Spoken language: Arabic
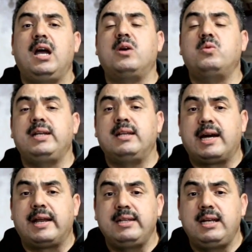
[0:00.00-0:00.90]
او الى
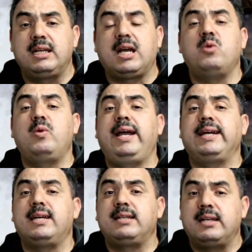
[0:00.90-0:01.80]
غير ذلك او
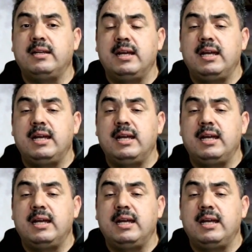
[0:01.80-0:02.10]
احيانا